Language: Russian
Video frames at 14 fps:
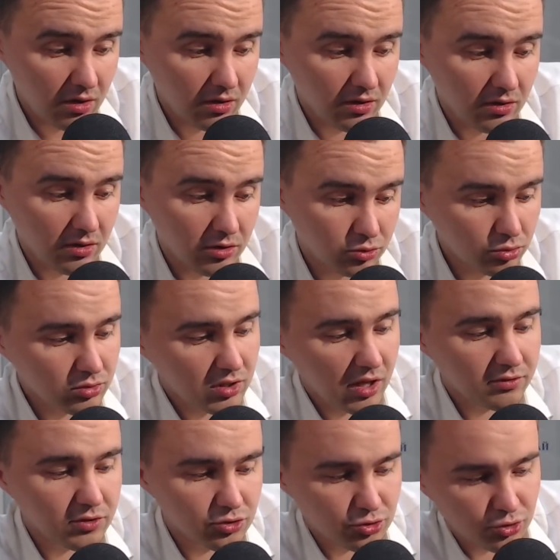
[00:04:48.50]
А, тут
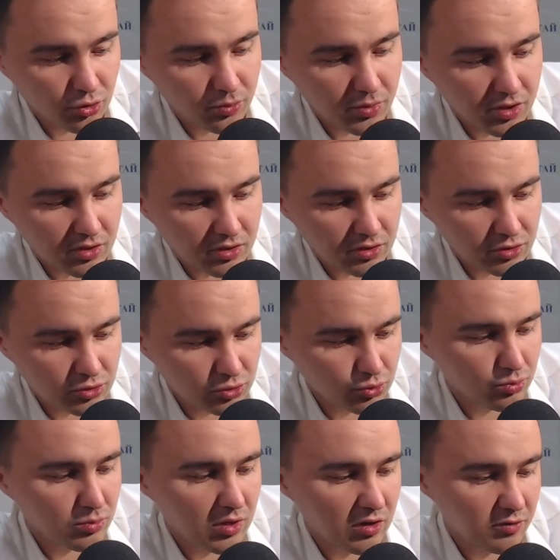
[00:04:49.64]
главное, чтобы
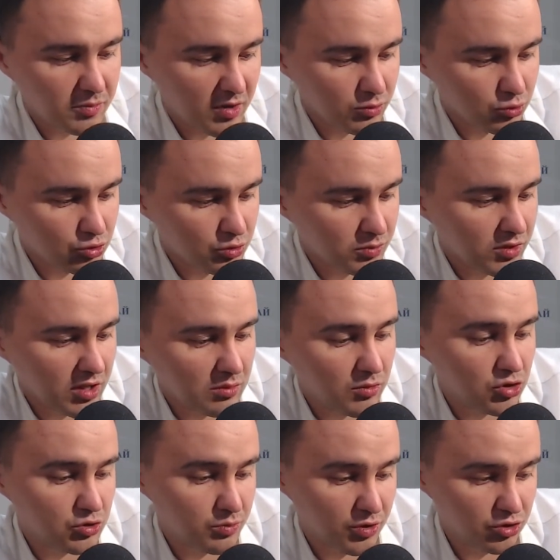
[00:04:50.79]
сумма в первом случае была не
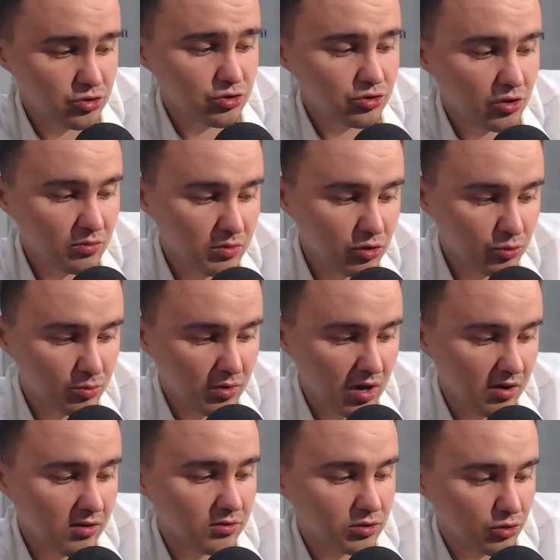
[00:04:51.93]
меньше прожиточного
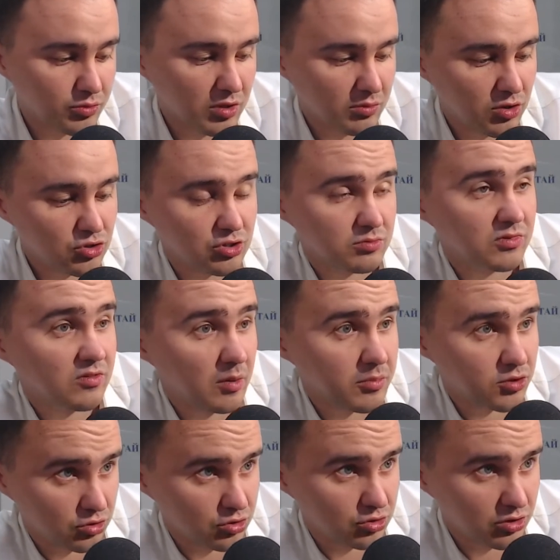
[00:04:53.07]
минимума, а во втором не меньше, чем два
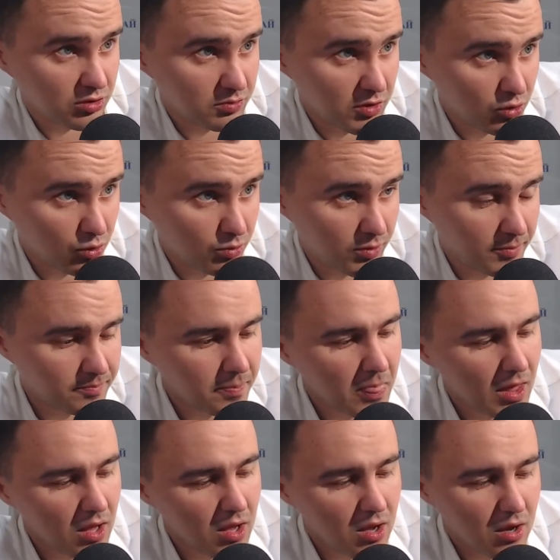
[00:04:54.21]
прожиточных минимума.
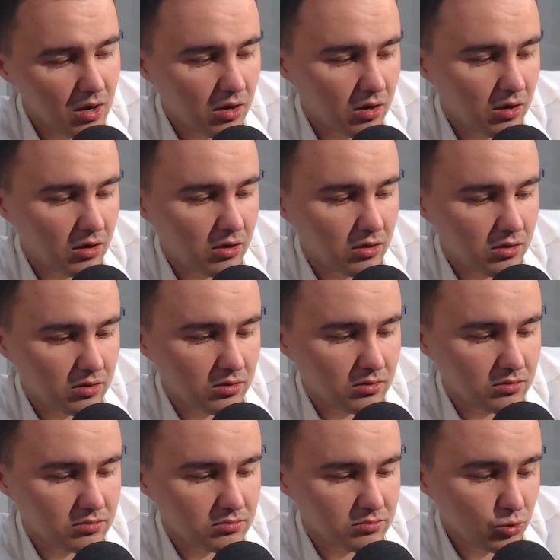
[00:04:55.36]

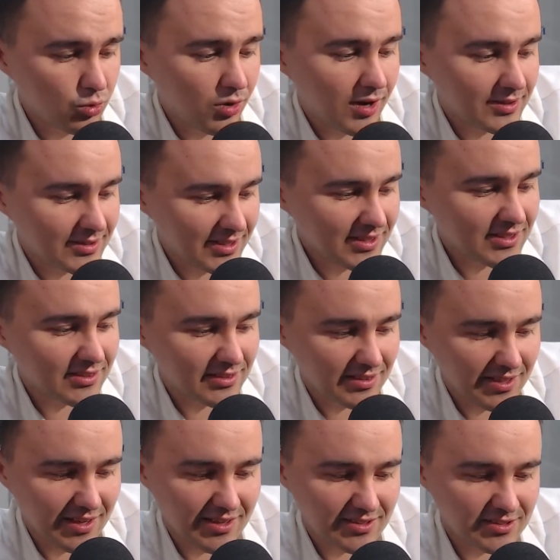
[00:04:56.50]
А, ну, а триггер
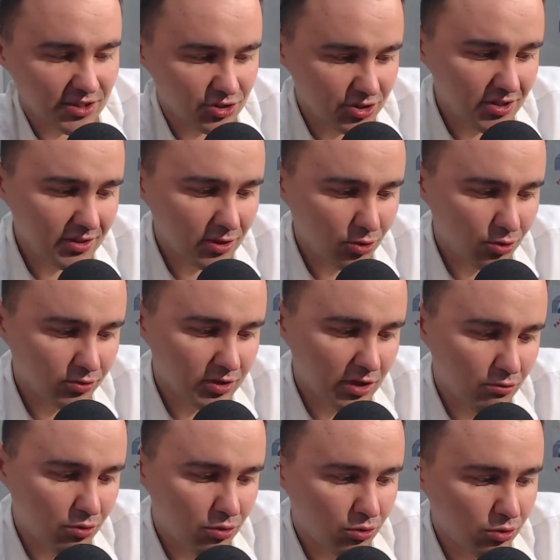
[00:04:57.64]
для расторжения такого
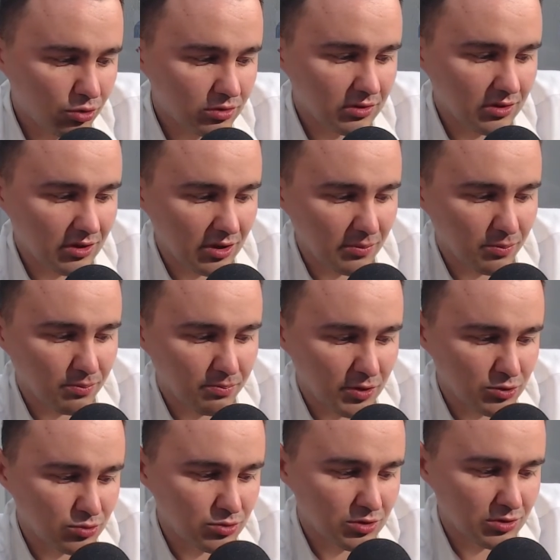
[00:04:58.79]
договора, он, а,
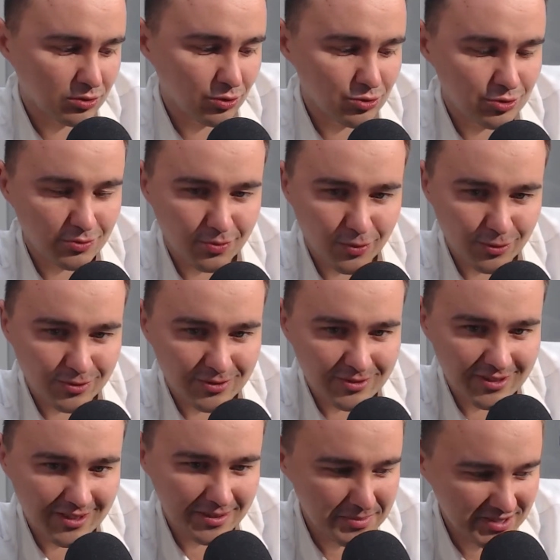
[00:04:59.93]
по сути, тоже просто,
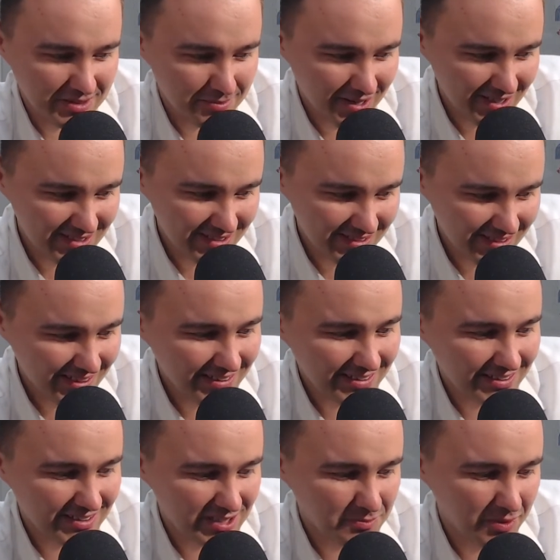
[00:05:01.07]
да, безобразие, да,
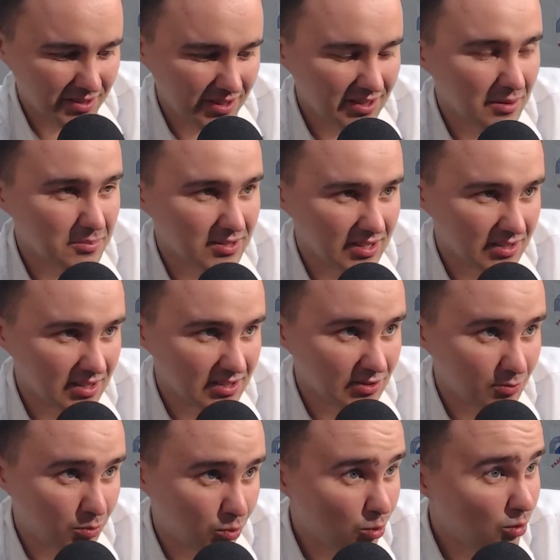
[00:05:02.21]
это неисполнение
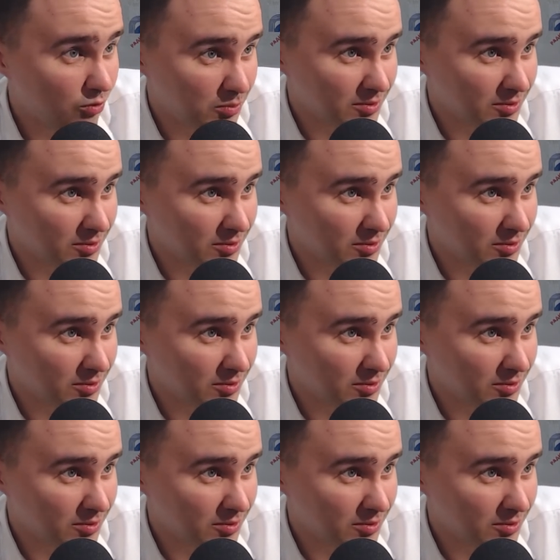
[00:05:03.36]
обязательств по